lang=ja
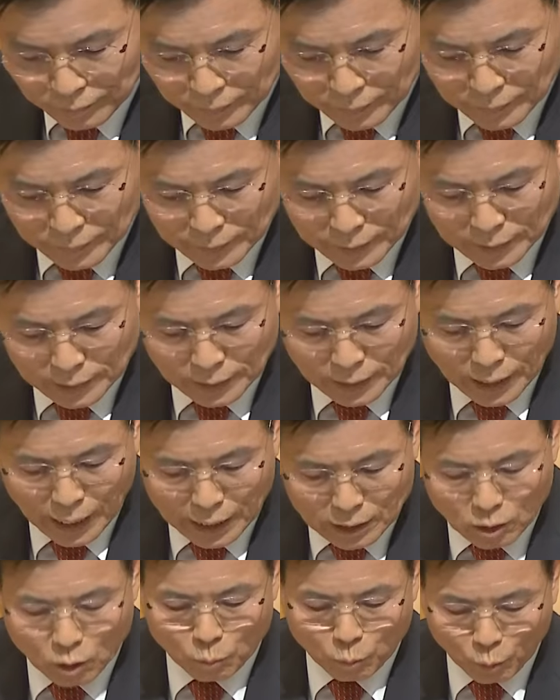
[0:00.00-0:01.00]
愛する
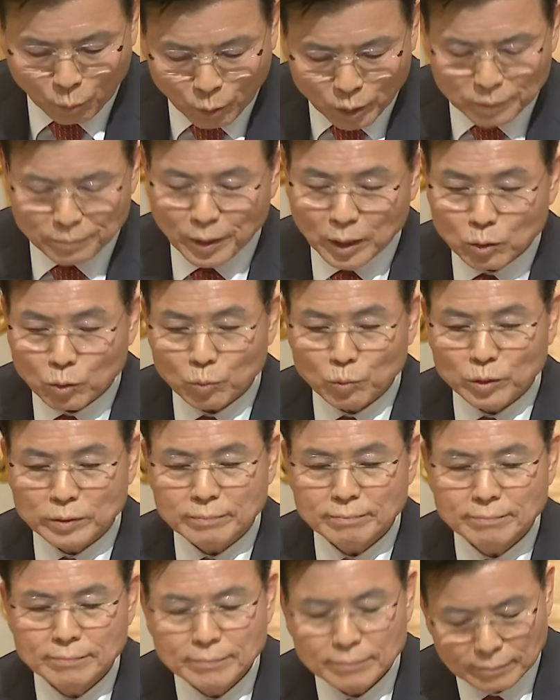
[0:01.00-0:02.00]
シックの皆
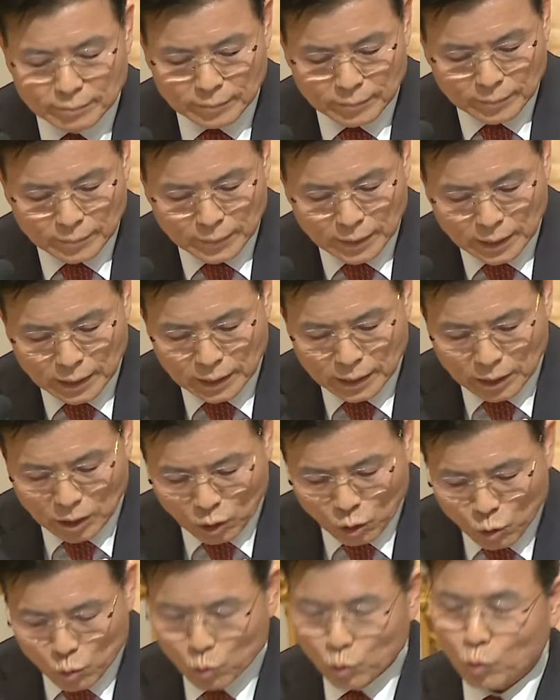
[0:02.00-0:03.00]
さん
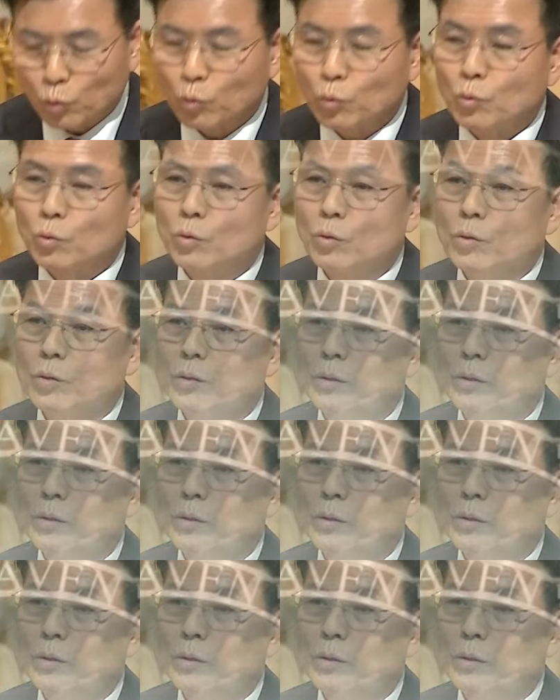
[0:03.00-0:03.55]
天の父母様の